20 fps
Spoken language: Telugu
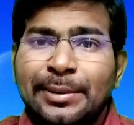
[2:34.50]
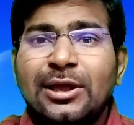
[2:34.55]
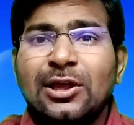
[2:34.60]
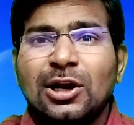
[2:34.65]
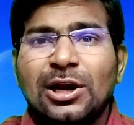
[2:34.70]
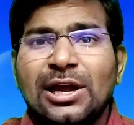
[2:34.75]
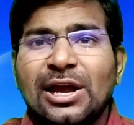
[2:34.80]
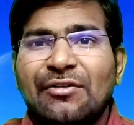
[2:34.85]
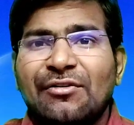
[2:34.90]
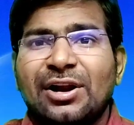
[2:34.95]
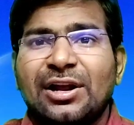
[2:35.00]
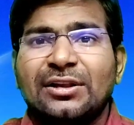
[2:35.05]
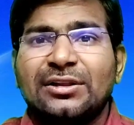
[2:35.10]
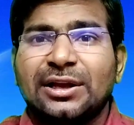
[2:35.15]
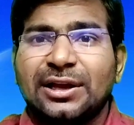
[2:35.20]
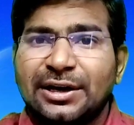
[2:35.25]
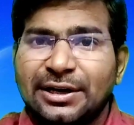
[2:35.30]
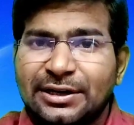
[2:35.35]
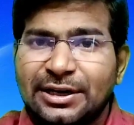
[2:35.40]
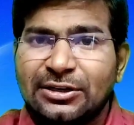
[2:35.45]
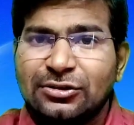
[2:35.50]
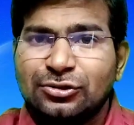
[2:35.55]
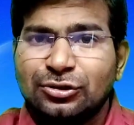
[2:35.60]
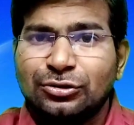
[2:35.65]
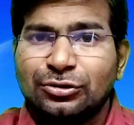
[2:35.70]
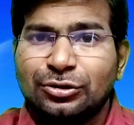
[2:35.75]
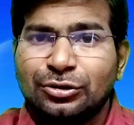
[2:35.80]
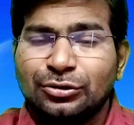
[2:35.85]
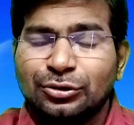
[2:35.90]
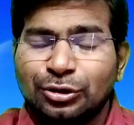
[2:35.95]
మీలో ఎవరైతే
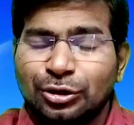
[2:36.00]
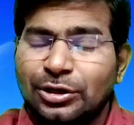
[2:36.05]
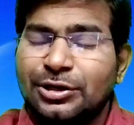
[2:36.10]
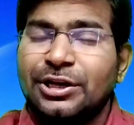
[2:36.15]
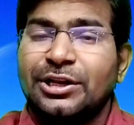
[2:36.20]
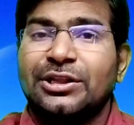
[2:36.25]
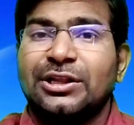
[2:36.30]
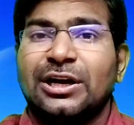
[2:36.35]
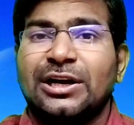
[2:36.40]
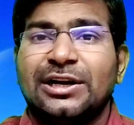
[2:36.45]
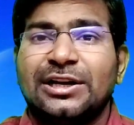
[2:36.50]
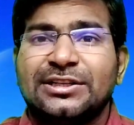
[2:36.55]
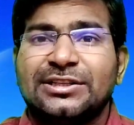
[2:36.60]
ఇంట్రెస్ట్ ఉంటుందో క్రింద